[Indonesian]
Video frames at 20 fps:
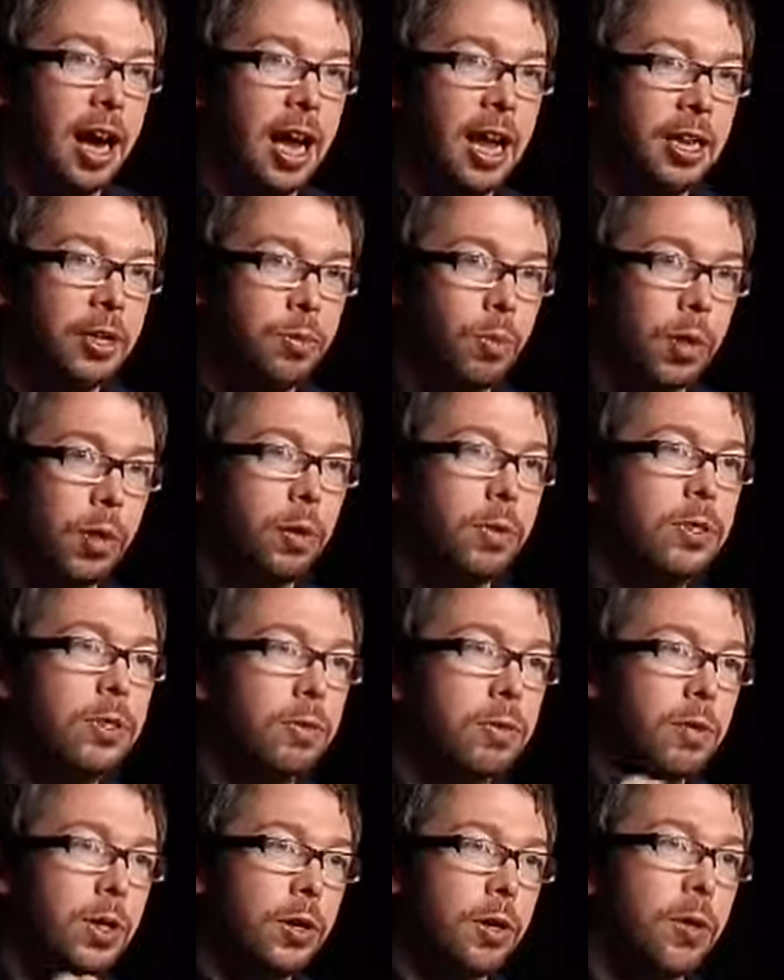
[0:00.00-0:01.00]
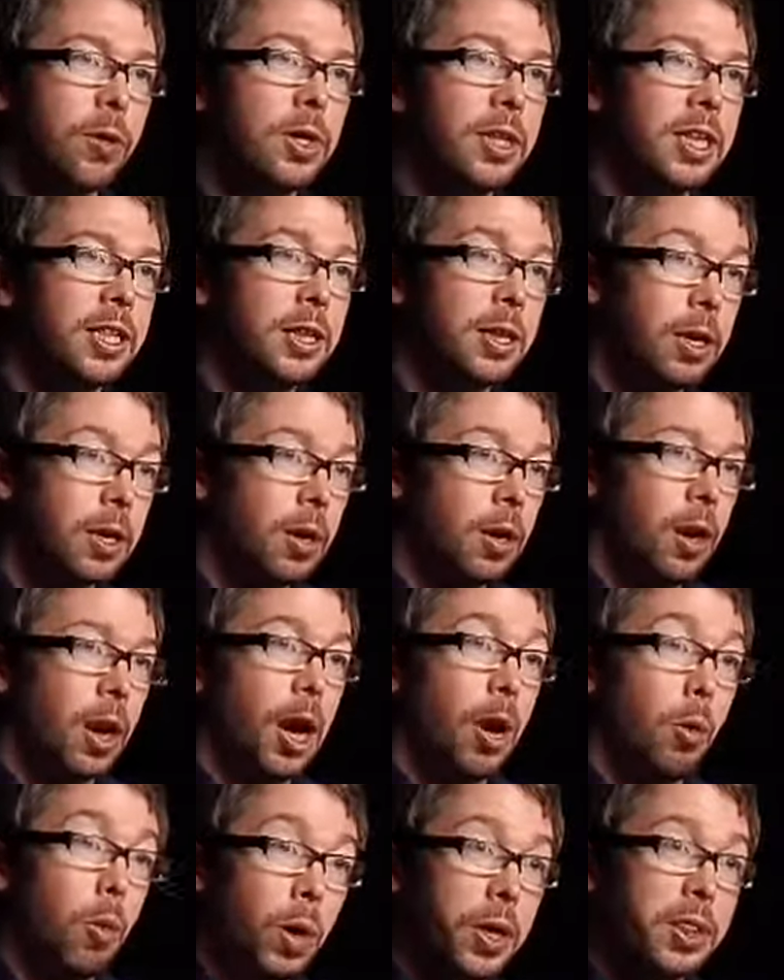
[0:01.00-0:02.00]
jenis musik. Kami merekam
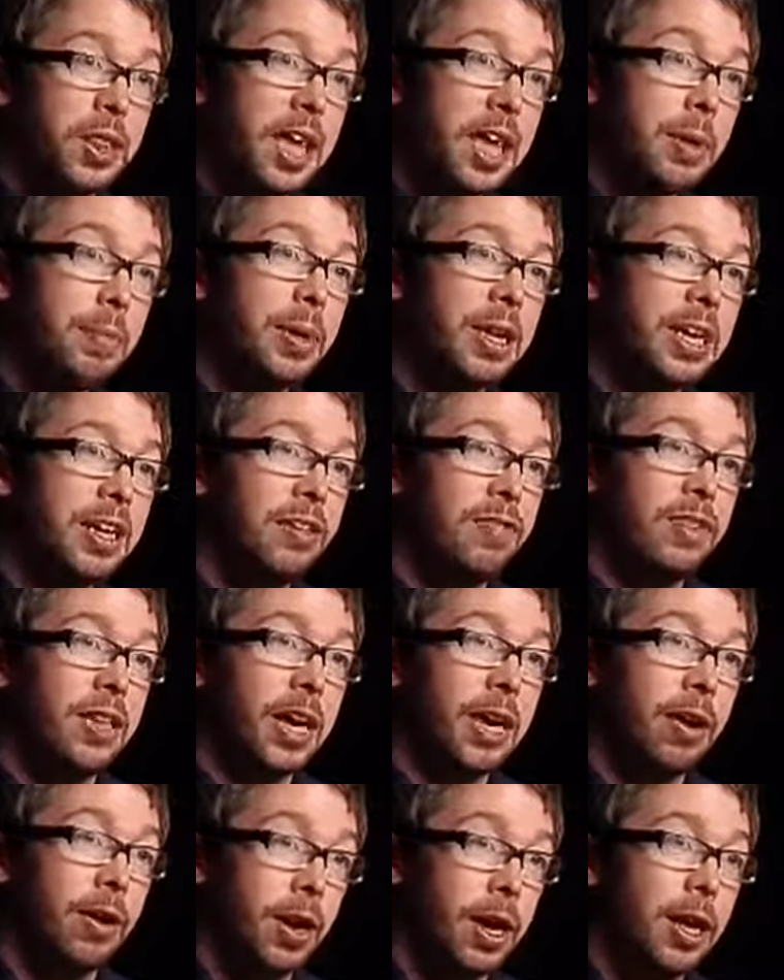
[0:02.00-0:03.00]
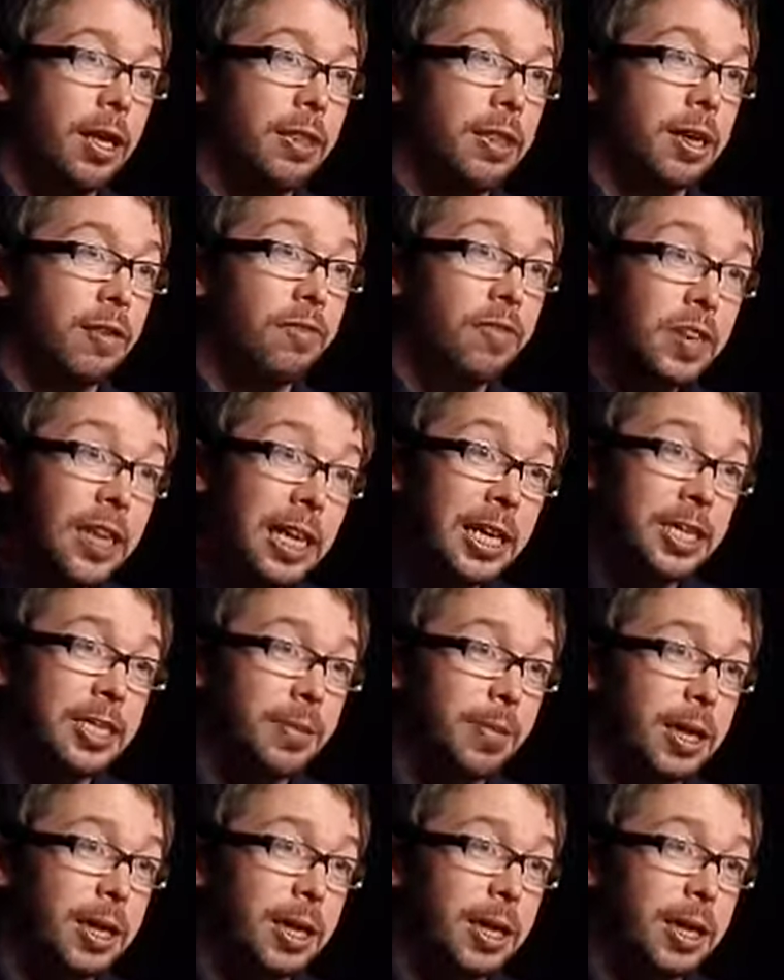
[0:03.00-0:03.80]
apa yang mereka yakini tentang musik.